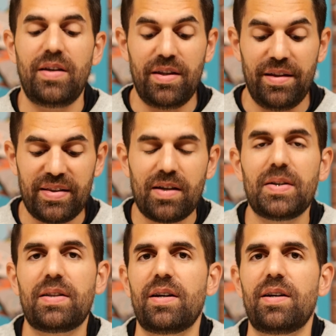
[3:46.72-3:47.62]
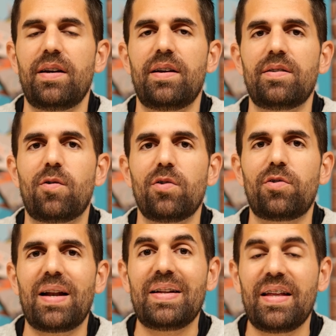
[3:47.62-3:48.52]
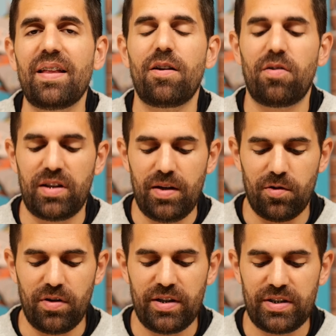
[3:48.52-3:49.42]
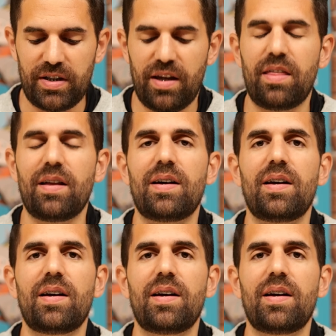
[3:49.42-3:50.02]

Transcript: Y directamente en cuanto a la nitidez del objetivo, es quizá